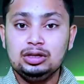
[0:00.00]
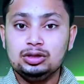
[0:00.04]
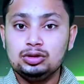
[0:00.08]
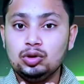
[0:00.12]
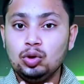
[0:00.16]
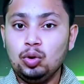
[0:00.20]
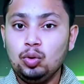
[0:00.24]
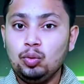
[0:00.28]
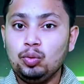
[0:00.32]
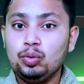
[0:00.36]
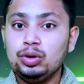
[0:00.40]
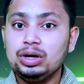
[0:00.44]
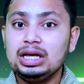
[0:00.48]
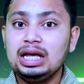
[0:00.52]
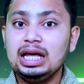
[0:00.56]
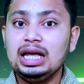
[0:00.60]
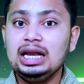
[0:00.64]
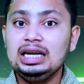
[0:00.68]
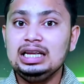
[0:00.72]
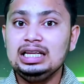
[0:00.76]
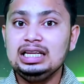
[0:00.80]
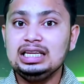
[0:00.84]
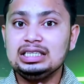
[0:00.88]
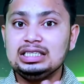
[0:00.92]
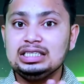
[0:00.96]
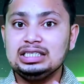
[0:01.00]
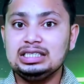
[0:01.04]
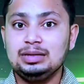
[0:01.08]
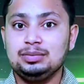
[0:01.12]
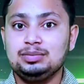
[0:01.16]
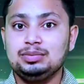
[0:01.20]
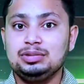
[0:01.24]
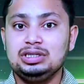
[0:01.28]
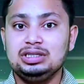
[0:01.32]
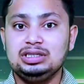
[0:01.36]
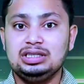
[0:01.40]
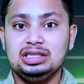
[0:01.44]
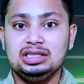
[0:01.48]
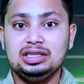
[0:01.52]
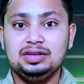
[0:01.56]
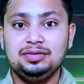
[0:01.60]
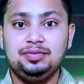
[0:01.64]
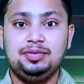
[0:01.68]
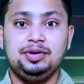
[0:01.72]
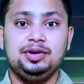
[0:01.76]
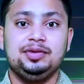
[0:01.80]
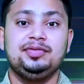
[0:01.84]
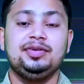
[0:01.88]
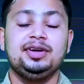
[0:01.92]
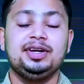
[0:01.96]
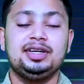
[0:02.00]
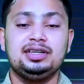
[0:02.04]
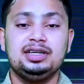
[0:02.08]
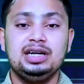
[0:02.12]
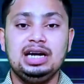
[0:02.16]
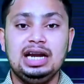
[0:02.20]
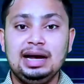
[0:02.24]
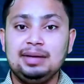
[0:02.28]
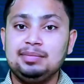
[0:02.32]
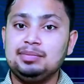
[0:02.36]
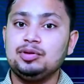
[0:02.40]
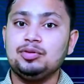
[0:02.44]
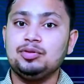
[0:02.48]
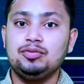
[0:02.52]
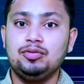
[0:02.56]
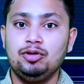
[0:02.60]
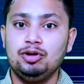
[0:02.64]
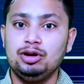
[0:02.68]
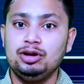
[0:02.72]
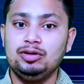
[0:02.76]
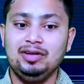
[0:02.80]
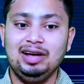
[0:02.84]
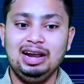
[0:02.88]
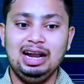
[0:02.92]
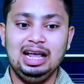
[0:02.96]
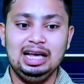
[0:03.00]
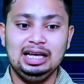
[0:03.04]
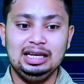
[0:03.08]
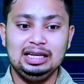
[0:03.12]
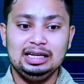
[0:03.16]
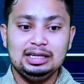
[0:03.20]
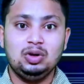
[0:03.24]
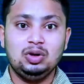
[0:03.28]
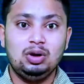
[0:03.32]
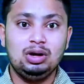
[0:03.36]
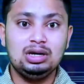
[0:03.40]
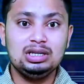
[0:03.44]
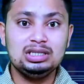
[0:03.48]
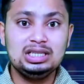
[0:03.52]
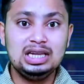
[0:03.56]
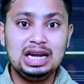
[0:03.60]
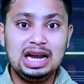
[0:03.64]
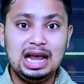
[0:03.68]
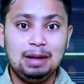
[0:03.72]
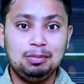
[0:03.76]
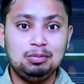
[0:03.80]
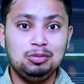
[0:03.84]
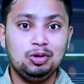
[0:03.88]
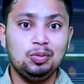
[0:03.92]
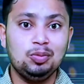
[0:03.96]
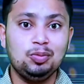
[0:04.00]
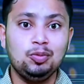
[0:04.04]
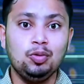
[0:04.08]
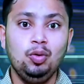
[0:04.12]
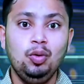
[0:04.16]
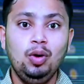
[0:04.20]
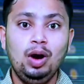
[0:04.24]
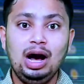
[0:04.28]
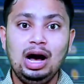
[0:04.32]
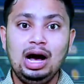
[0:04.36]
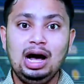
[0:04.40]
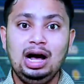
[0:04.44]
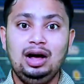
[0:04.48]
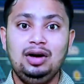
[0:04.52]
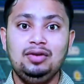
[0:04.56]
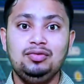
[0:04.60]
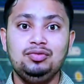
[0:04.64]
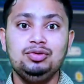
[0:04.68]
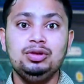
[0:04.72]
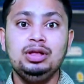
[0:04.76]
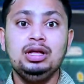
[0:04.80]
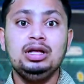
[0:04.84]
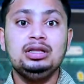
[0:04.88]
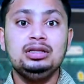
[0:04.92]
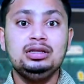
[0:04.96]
तो उनके लिए सबसे ज़्यादा परफेक्ट लैपटॉप होने वाला है और इस लैपटॉप को आप